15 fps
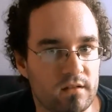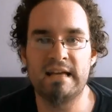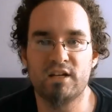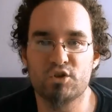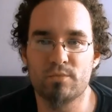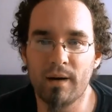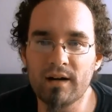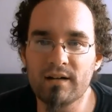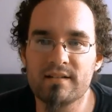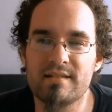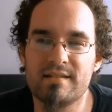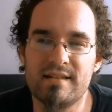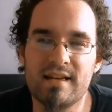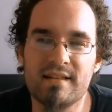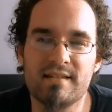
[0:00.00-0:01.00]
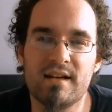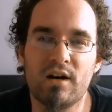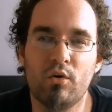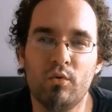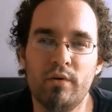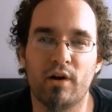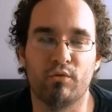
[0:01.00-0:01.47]
Der Geschmack ist sehr,
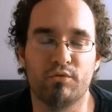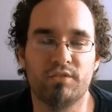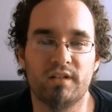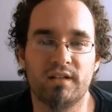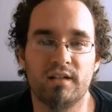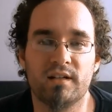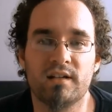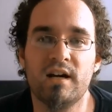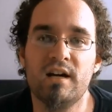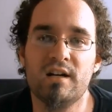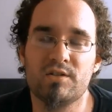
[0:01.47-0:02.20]
sehr unaufdringlich.